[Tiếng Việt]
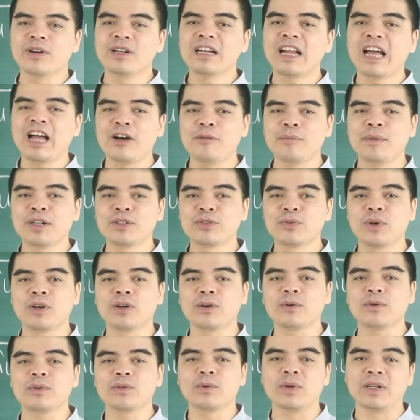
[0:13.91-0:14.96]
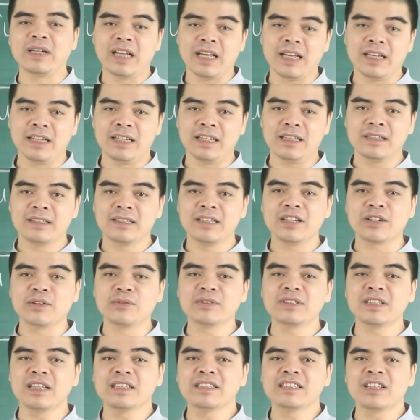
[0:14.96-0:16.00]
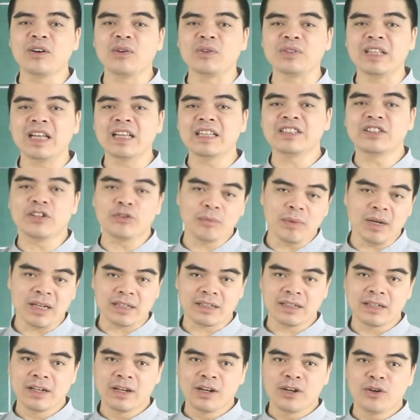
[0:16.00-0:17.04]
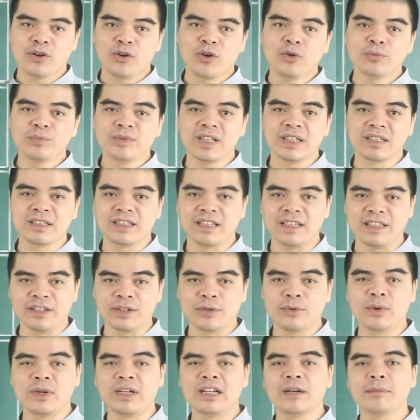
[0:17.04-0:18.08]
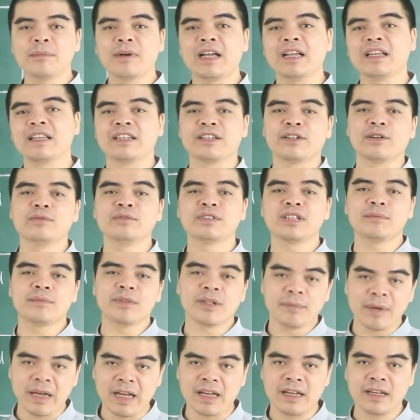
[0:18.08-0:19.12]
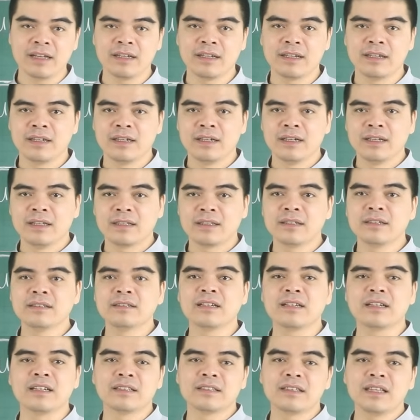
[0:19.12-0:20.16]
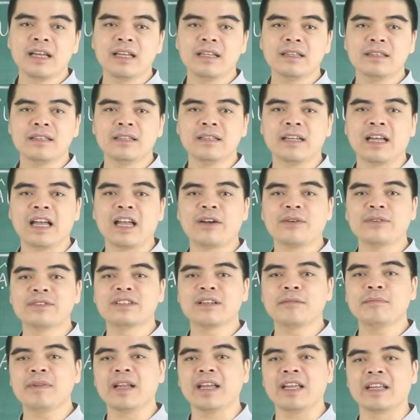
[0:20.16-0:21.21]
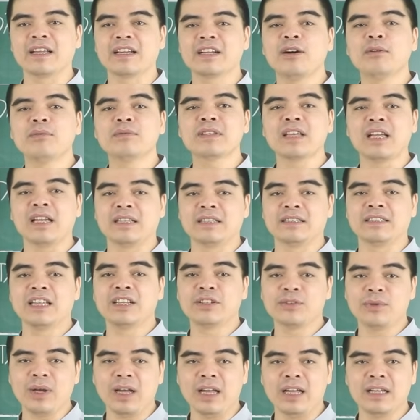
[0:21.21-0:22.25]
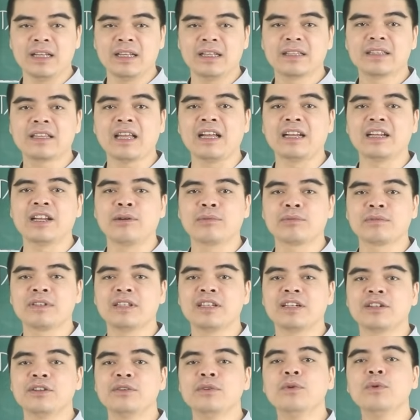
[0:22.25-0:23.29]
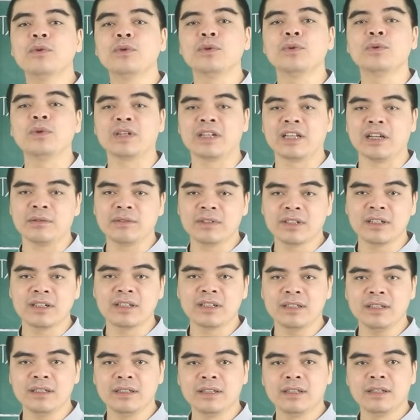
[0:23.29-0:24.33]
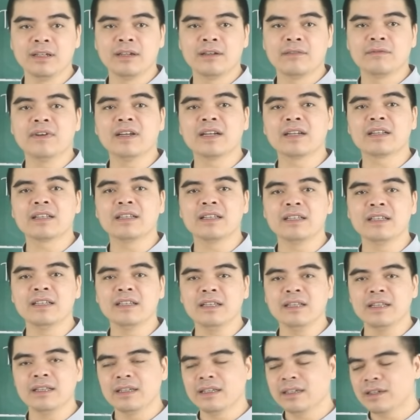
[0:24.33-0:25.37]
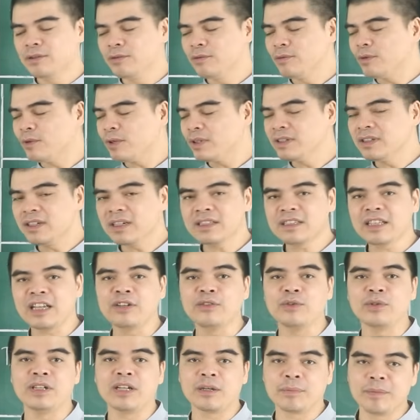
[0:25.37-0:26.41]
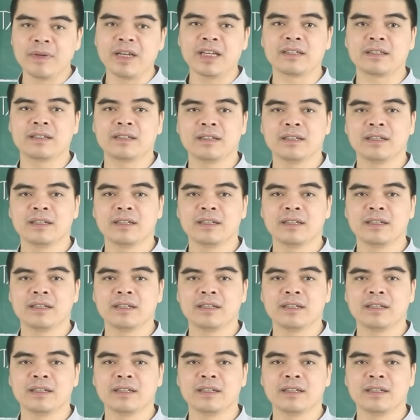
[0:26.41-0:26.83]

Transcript: cỡ nào mà thuộc tuổi này thì cũng sẽ giàu nhanh chóng mặt, ôm tiền tỷ cuối năm hai nghìn không trăm hai mươi ba. Từ giờ đến Tết thì hai con giáp này công thành danh toại, tài lộc thì cứ ùn ùn kéo tới, vận khí cũng có những cái thay đổi đặc biệt.